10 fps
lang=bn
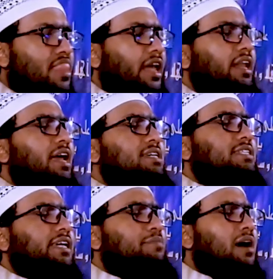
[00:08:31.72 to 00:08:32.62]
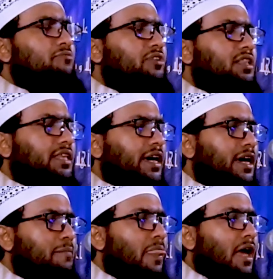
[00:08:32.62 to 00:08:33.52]
আল্লাহ আজকের মাহফিল
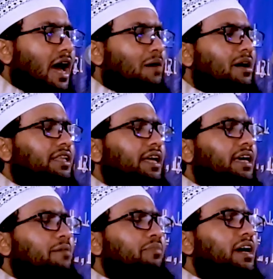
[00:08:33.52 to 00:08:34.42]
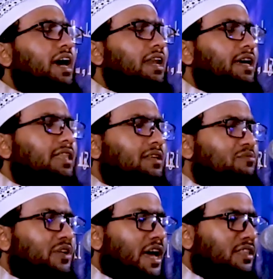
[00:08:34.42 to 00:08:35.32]
থেকে আমাদেরকে আপনি খালি হাতে
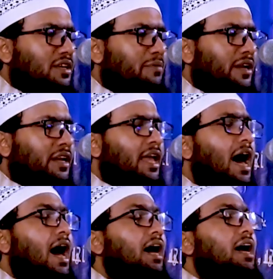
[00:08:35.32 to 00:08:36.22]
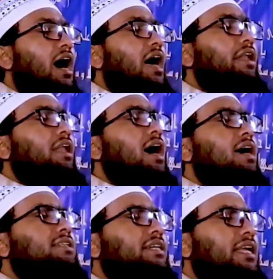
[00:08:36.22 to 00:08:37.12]
ফিরাই দিবেন না আল্লাহ
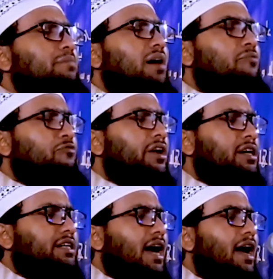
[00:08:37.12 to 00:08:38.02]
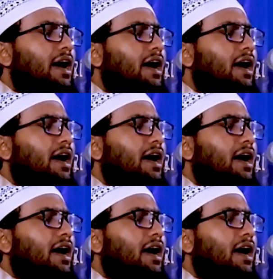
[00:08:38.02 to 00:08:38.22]
আজকের মাহফিলটা